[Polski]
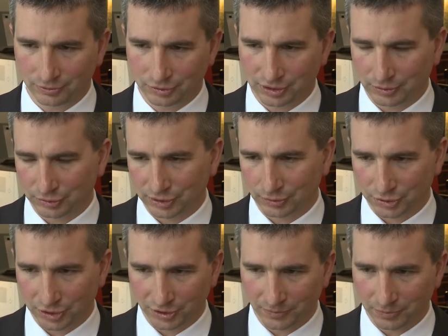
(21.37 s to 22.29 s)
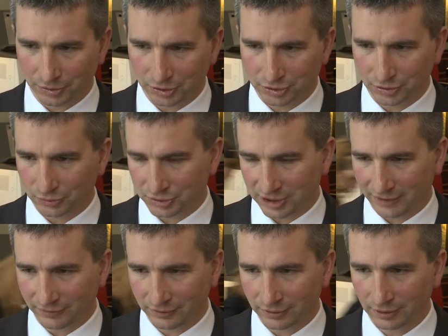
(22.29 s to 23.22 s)
e, zostało to założone w projekcie
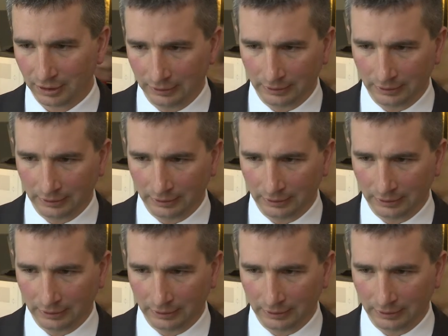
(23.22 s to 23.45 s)
ustawy.